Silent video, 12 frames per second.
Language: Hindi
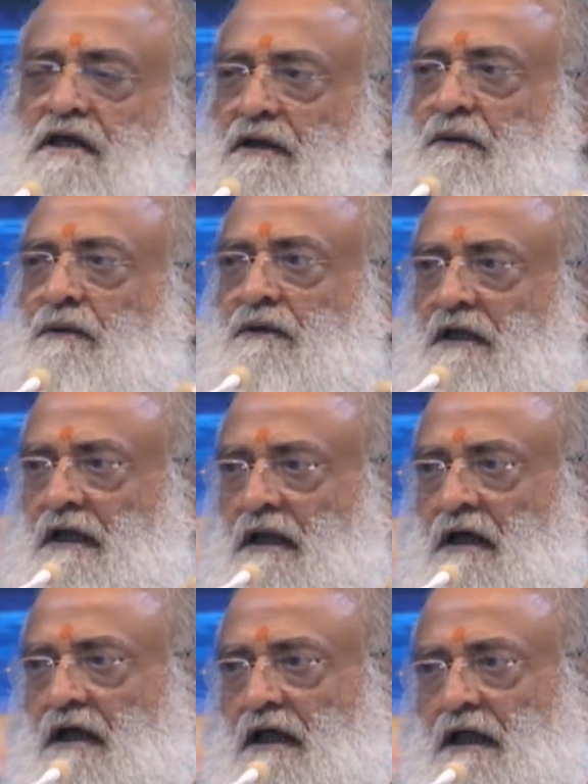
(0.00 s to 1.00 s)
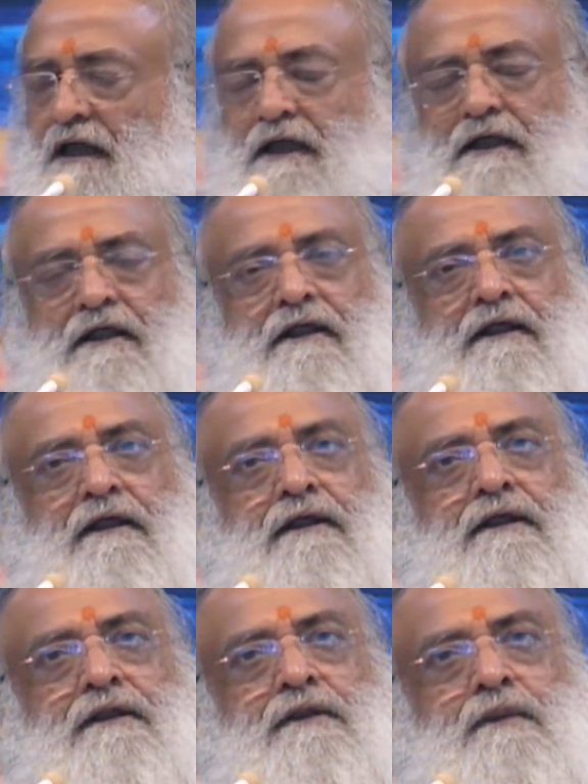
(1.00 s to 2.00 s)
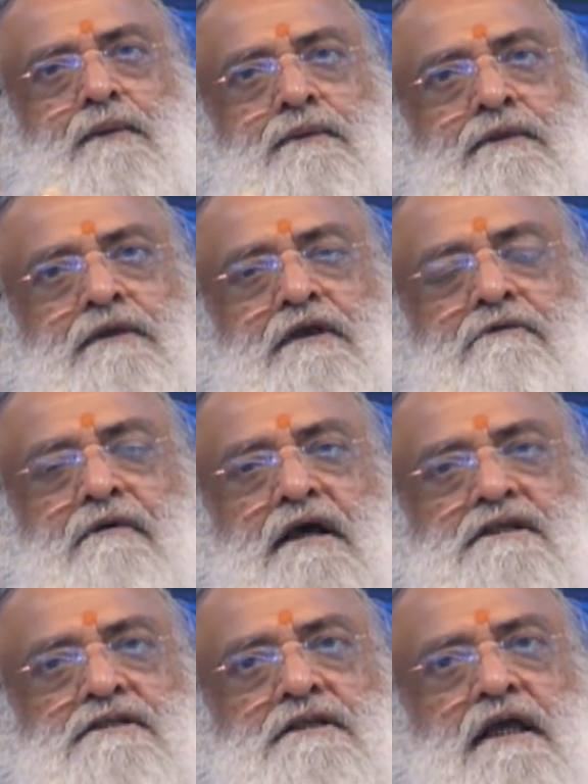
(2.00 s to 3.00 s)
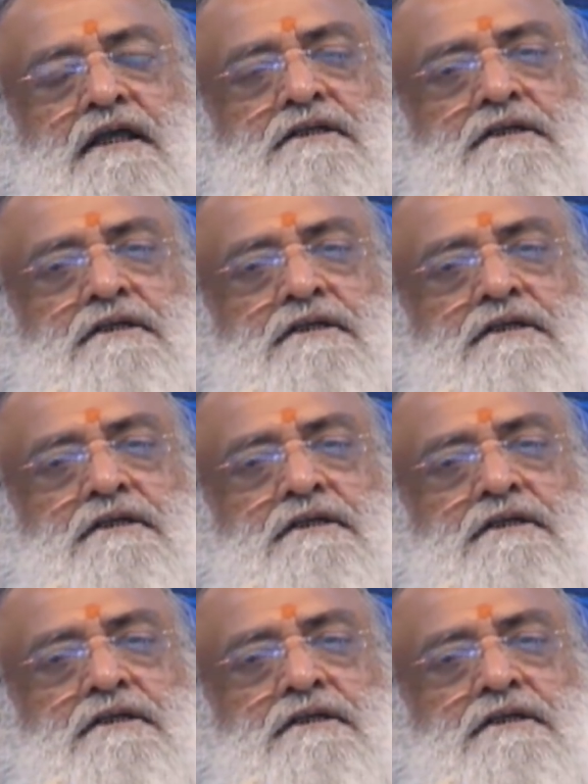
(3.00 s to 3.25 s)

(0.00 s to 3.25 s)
देना है तो उनकी वासनाएं शीघ्र